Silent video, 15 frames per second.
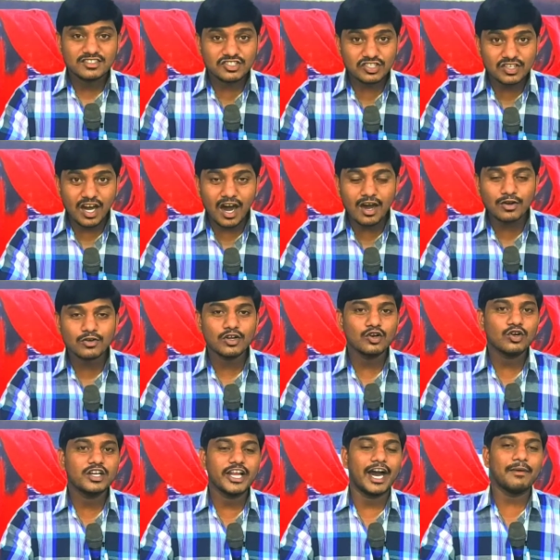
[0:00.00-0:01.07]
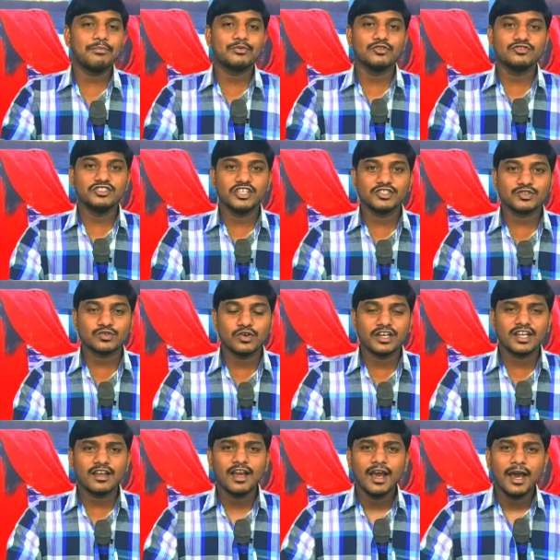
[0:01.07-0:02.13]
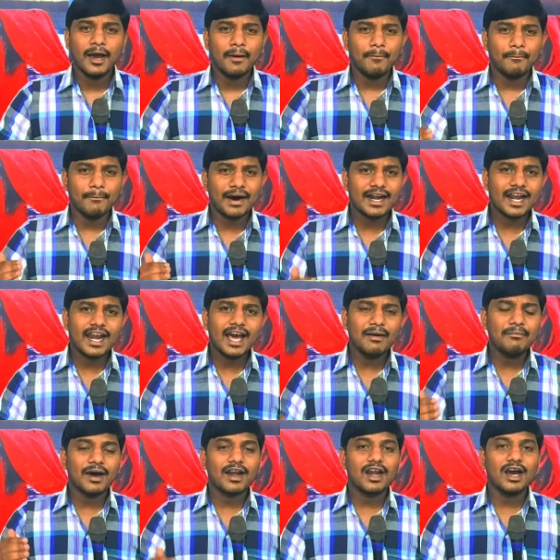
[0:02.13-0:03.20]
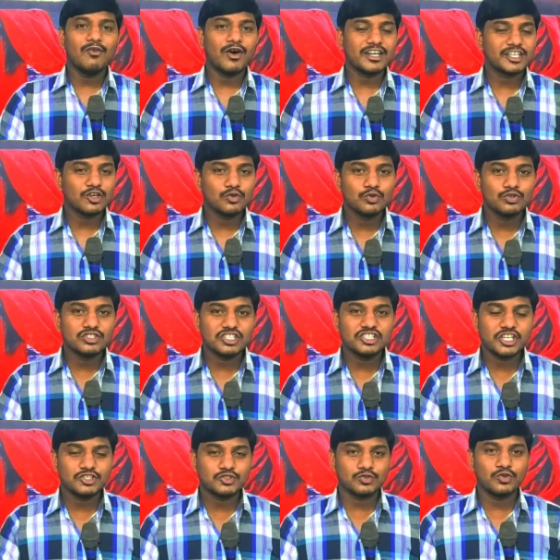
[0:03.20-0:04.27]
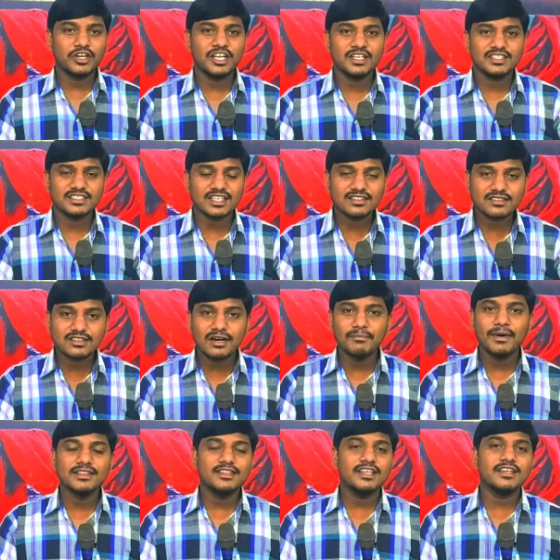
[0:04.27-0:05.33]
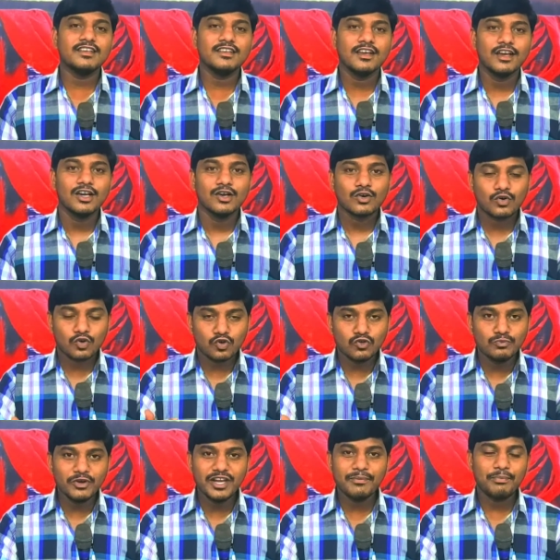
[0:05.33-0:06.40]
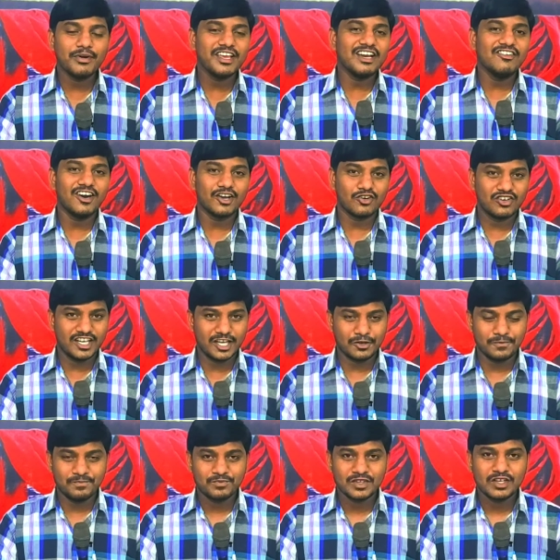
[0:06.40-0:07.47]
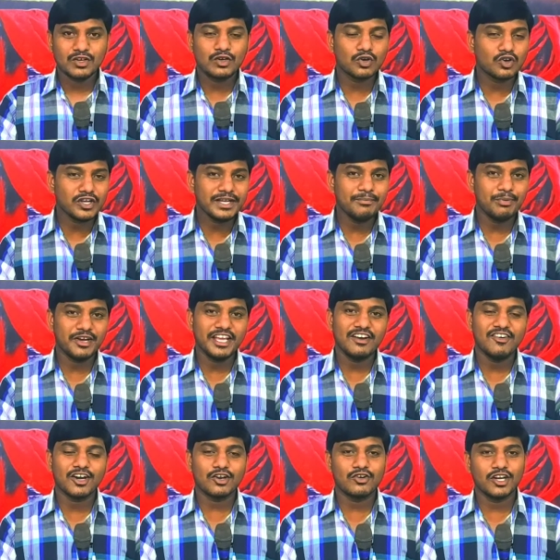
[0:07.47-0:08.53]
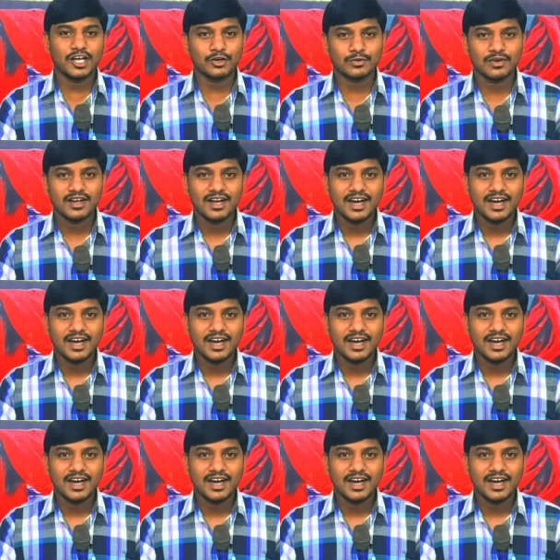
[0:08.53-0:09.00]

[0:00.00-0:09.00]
చికాకులను జ్ఞాపకం చేసుకొని మరలా మరలా వాటిని గుర్తు తెచ్చుకొని ఎంతమంది కుమిలిపోయేవారు ఉన్నారు కృంగిపోయేవారు ఉన్నారు